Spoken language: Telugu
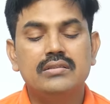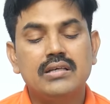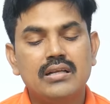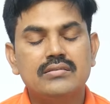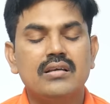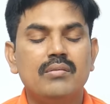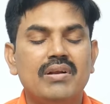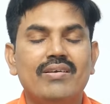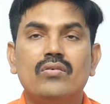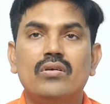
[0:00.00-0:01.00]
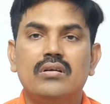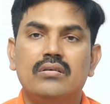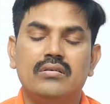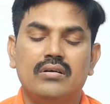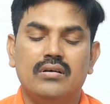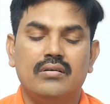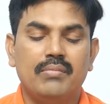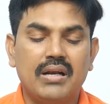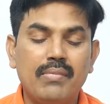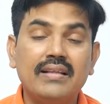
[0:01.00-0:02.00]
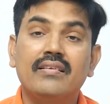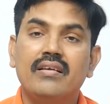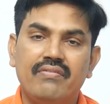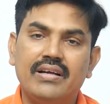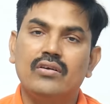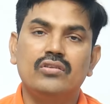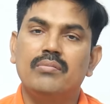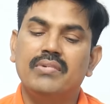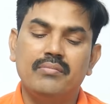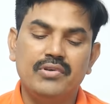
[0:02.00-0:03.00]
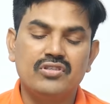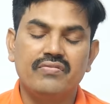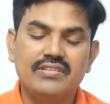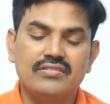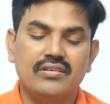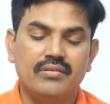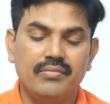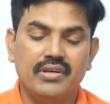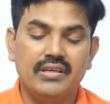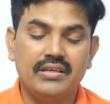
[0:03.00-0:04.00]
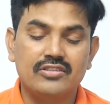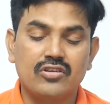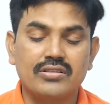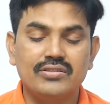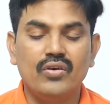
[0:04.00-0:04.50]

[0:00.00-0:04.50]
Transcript: చాలాసార్లు మనం అనుకుంటాం మనం మాత్రం ఎఫెక్ట్ అవుతాం ఆ మ్యూచువల్ ఫండ్స్లో ఈ స్టాక్స్